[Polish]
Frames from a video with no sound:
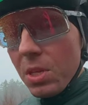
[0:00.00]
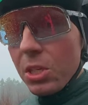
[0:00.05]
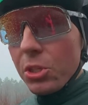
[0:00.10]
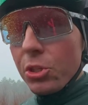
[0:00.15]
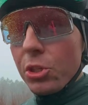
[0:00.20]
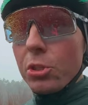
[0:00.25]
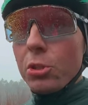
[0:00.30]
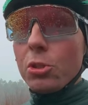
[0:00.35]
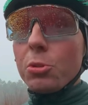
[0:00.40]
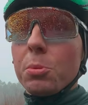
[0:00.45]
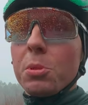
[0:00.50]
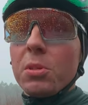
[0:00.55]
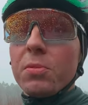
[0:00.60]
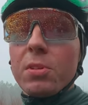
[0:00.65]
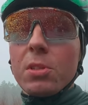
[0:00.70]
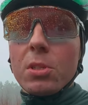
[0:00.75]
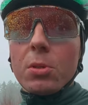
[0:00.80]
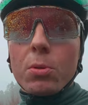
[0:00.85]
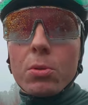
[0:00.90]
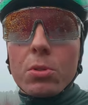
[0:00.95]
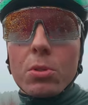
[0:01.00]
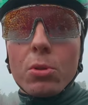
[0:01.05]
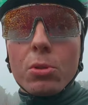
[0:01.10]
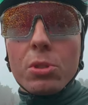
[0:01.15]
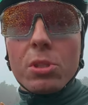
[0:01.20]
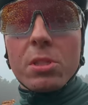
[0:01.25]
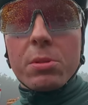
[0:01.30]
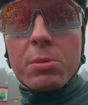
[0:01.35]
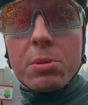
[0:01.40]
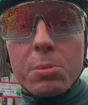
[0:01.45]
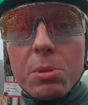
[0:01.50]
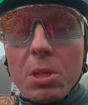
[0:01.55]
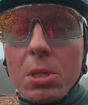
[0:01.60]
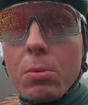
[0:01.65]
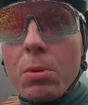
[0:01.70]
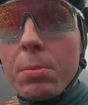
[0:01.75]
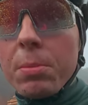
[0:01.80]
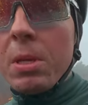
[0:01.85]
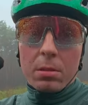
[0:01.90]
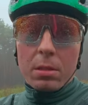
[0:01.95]
Jeżeli ktoś by nie wiedział o co chodzi z tym
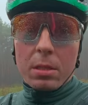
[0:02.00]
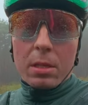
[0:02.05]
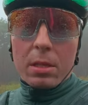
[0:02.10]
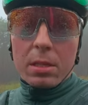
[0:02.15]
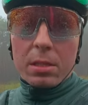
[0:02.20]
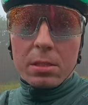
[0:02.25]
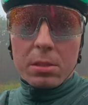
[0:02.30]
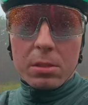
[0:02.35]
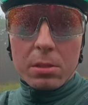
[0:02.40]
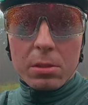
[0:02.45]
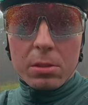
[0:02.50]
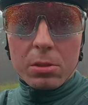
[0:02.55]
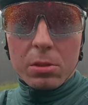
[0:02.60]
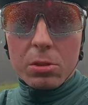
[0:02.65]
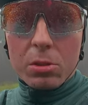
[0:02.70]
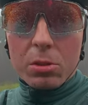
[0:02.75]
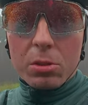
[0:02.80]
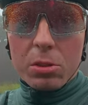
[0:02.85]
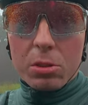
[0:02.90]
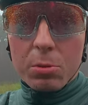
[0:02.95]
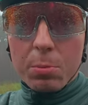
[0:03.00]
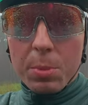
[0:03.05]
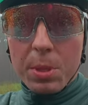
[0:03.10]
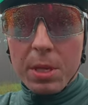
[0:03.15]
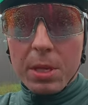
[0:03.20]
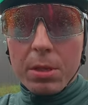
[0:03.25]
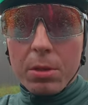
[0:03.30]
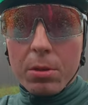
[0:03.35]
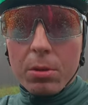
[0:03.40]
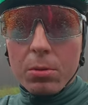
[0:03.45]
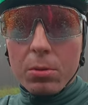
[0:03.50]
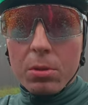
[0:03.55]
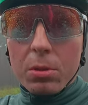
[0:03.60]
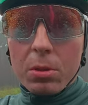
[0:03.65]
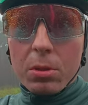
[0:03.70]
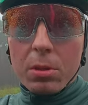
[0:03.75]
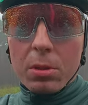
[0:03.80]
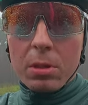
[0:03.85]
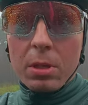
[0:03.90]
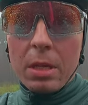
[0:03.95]
sprzęgłem, jak jest czpień od
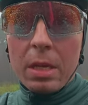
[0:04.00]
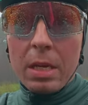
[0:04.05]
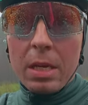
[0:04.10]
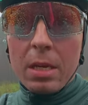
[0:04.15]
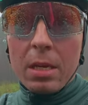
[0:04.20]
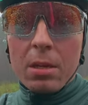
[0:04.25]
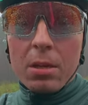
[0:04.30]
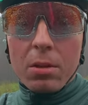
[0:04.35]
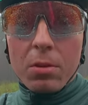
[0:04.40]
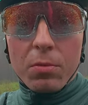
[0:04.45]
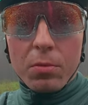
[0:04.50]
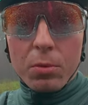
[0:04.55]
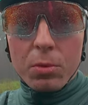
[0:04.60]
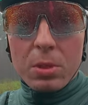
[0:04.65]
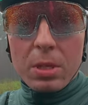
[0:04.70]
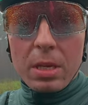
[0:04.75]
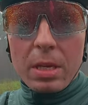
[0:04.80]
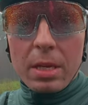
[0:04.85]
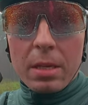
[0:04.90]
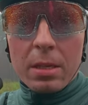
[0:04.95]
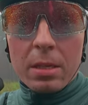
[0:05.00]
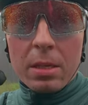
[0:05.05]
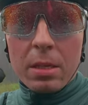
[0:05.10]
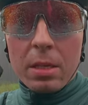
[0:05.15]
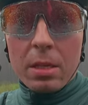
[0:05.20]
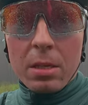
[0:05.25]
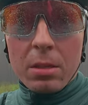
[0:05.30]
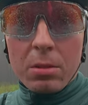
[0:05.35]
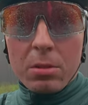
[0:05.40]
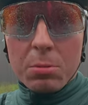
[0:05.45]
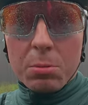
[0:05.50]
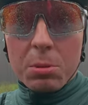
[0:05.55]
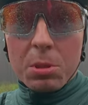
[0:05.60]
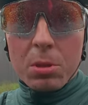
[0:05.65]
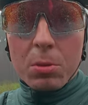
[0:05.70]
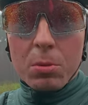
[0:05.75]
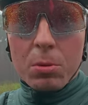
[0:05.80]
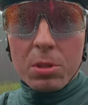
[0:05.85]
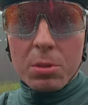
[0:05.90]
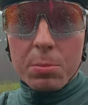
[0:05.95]
wózka. To
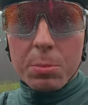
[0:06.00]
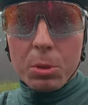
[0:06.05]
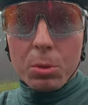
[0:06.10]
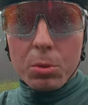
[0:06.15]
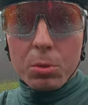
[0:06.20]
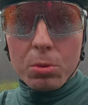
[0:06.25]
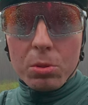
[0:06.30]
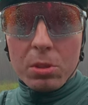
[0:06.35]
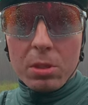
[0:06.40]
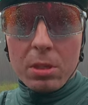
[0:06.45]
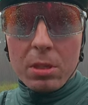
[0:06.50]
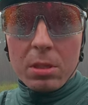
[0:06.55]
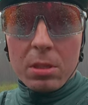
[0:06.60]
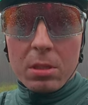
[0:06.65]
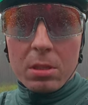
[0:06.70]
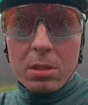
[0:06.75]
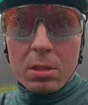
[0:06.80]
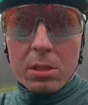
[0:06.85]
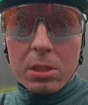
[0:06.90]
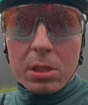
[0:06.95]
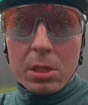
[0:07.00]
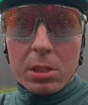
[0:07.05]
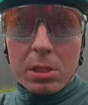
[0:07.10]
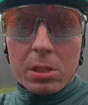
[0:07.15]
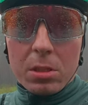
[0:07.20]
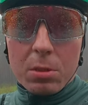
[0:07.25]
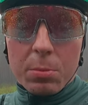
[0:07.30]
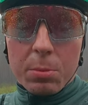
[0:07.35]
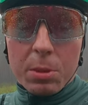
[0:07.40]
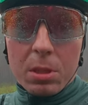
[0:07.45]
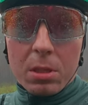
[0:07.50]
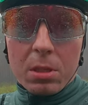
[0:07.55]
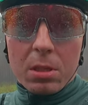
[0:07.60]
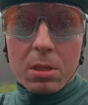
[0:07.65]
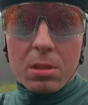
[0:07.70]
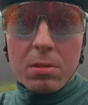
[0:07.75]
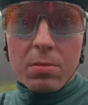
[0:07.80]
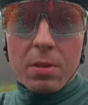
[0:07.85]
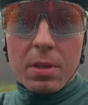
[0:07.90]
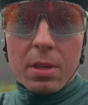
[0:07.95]
sprzęgło jest po to, że zaciaśnia sobie
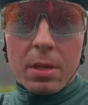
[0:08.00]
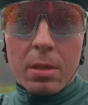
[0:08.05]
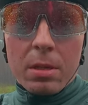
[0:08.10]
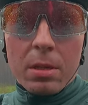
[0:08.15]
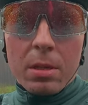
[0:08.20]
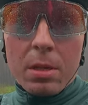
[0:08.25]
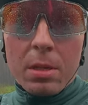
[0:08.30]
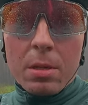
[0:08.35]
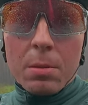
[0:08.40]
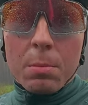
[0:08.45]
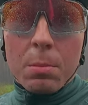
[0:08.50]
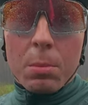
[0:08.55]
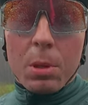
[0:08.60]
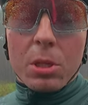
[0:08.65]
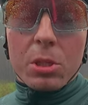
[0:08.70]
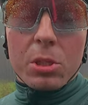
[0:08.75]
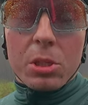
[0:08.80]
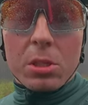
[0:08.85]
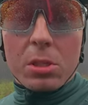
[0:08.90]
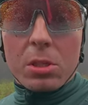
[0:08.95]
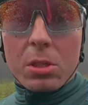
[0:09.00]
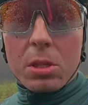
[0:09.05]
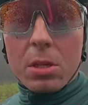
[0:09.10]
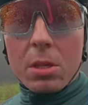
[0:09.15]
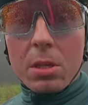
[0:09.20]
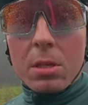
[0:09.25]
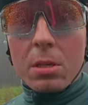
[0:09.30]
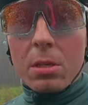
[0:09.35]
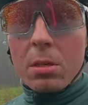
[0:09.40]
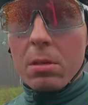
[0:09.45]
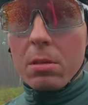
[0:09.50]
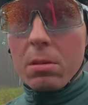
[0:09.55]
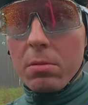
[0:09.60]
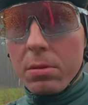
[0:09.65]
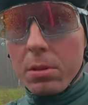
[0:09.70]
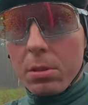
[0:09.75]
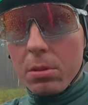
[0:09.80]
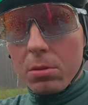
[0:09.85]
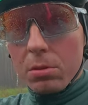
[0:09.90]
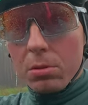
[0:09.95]
takie dwie blaszeczki i
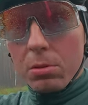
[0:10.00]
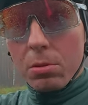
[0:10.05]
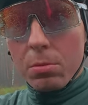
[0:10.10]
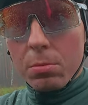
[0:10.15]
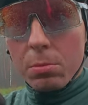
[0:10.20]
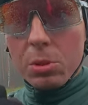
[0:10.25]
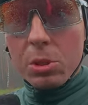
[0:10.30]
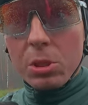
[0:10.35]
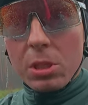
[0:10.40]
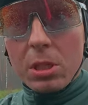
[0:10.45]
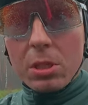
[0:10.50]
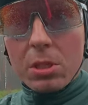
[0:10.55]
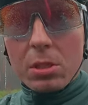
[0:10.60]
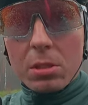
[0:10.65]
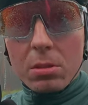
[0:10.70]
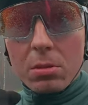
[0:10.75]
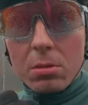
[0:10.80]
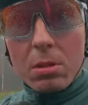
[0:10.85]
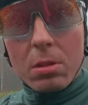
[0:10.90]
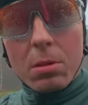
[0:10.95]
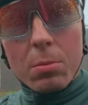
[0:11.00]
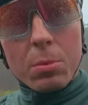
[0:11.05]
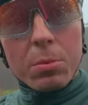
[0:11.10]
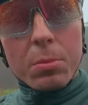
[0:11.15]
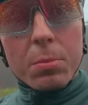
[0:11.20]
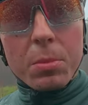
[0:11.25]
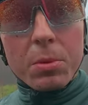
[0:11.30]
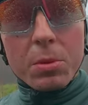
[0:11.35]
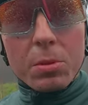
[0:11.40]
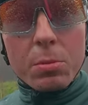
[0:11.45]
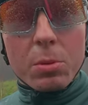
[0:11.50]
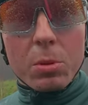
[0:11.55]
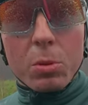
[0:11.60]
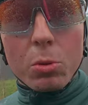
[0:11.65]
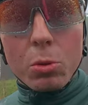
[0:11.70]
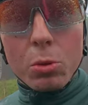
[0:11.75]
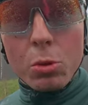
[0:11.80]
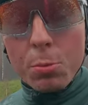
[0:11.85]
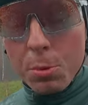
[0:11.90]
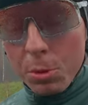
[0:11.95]
wtedy to przyciaśnie i tak powiedzmy
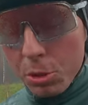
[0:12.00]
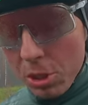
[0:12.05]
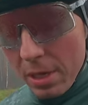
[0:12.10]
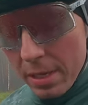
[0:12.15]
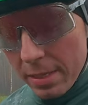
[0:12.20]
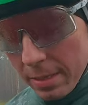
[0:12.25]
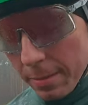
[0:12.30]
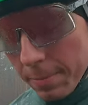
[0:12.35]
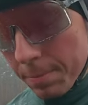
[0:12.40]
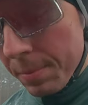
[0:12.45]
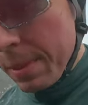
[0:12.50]
upośledza.